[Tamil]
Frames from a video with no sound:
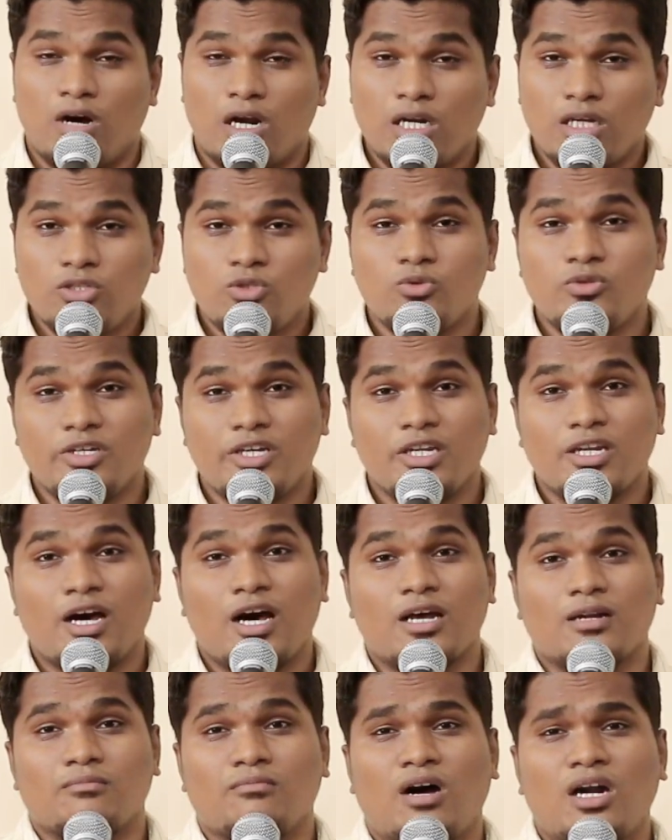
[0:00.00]

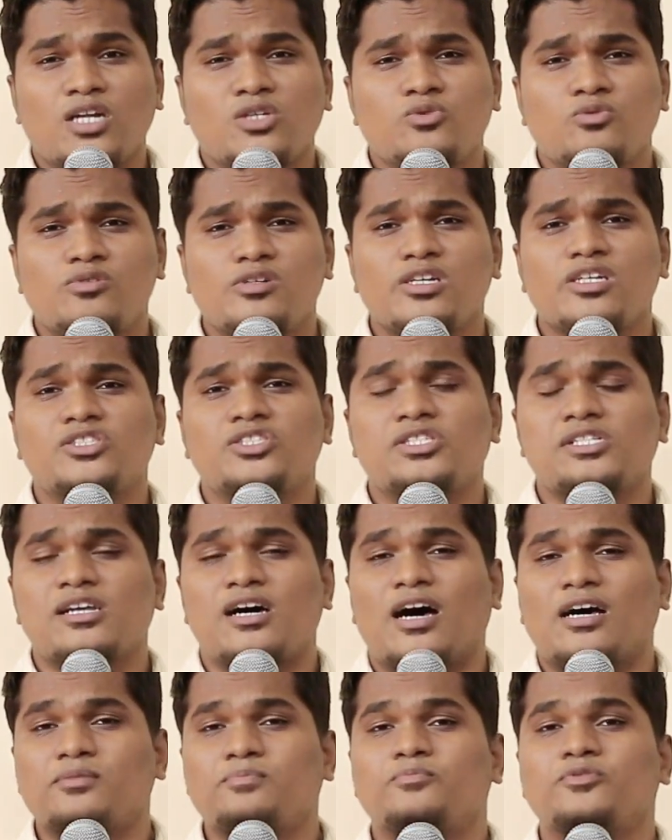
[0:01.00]
மனதுருகினார் மனதுருகி
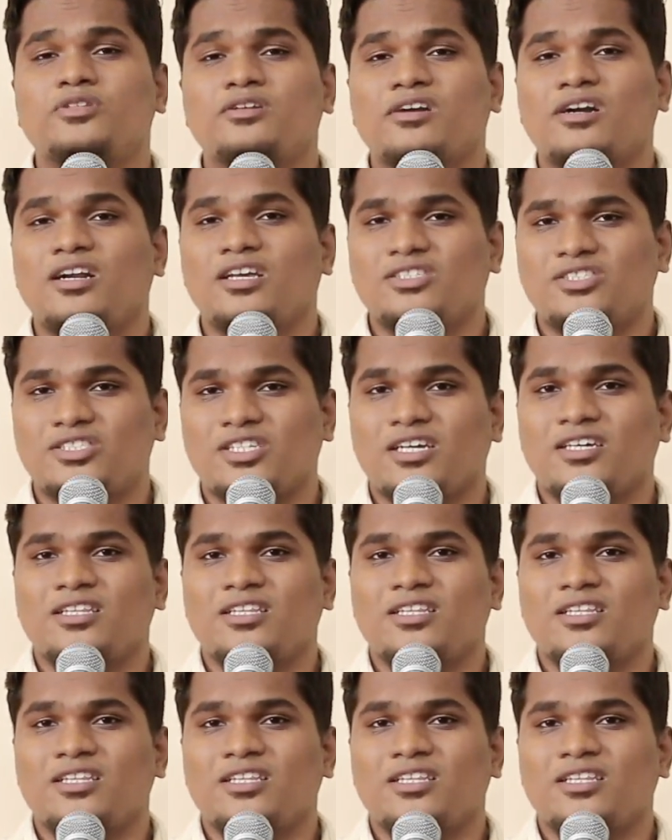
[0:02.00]
சில அற்புதங்களை